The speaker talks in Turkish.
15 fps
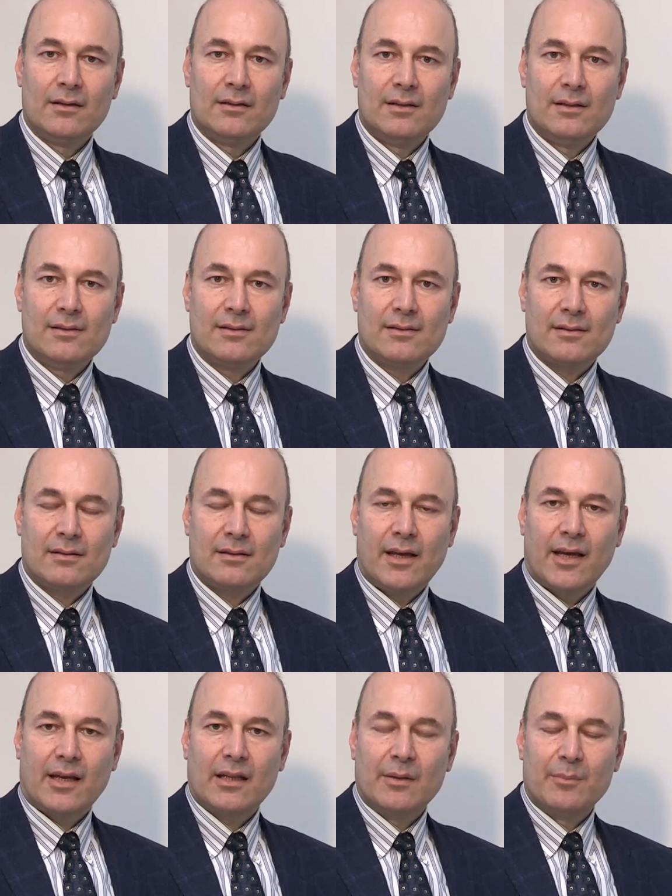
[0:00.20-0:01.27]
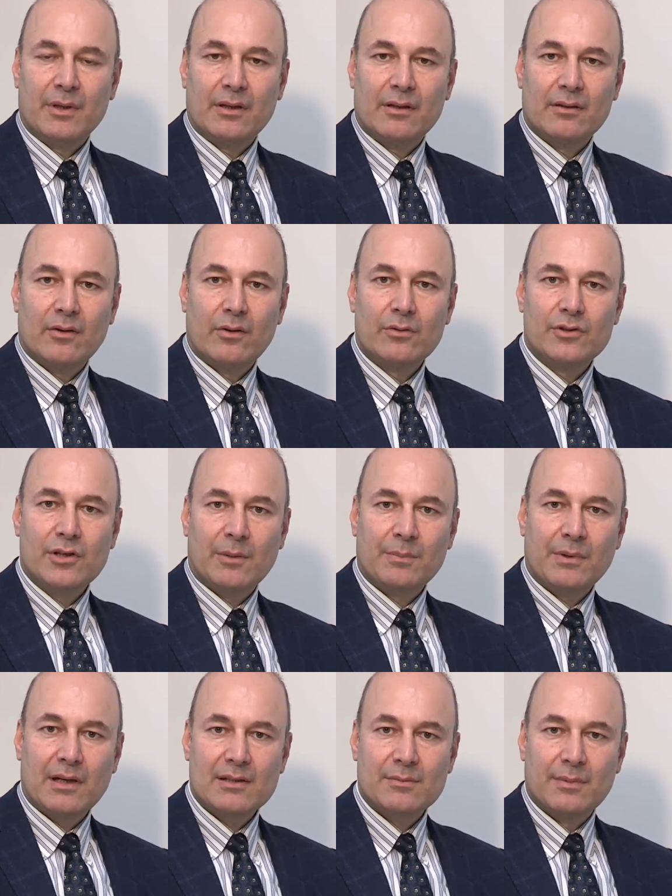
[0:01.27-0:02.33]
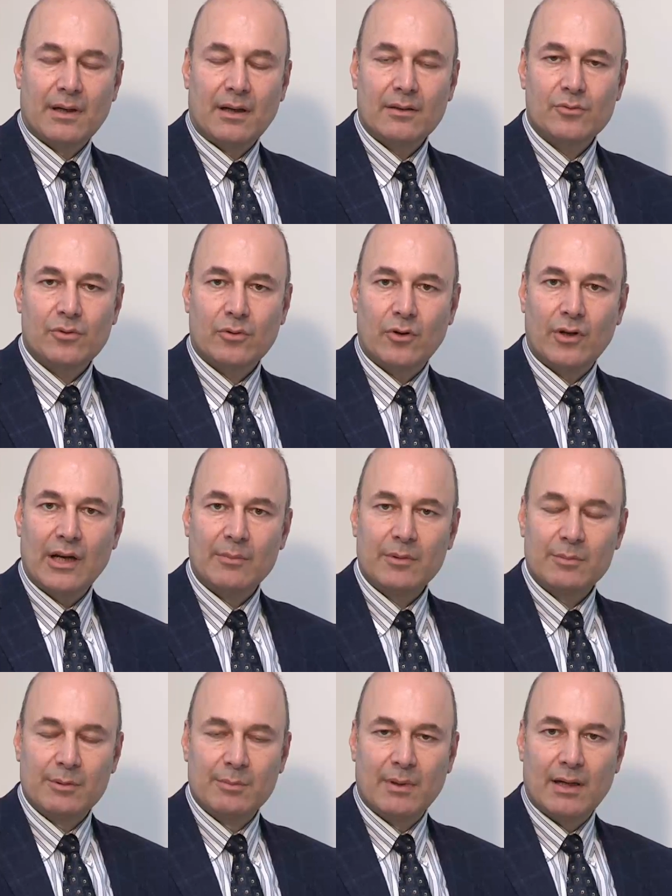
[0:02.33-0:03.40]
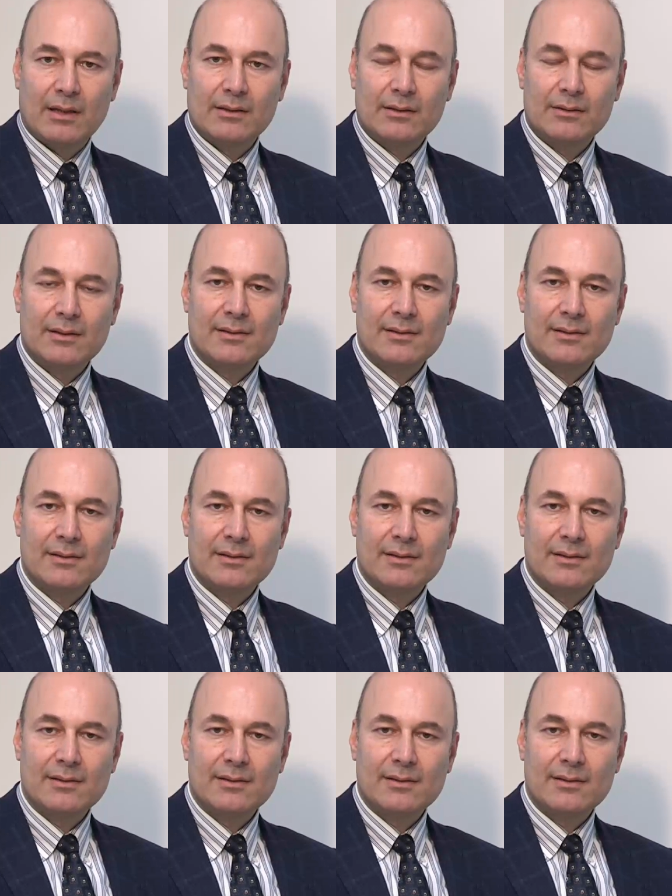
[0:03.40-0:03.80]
diz ekleminin ön çapraz bağı çok önemli bir bağdır.